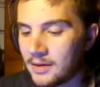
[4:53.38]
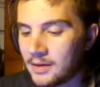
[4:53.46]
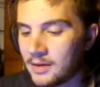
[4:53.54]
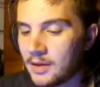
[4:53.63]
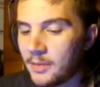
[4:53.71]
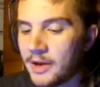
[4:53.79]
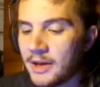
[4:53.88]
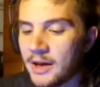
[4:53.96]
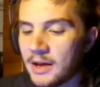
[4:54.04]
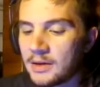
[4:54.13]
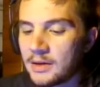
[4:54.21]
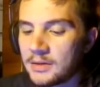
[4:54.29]
Non mais les gars,
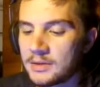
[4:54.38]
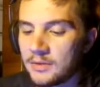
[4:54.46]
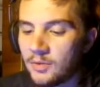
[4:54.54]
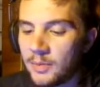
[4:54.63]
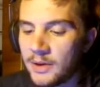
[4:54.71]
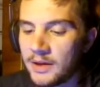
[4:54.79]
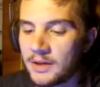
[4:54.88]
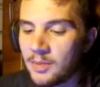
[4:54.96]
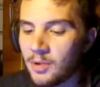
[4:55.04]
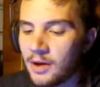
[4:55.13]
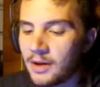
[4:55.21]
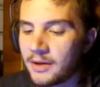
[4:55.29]
euh, s'il vous plaît,
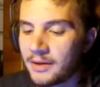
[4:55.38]
aidez-moi là.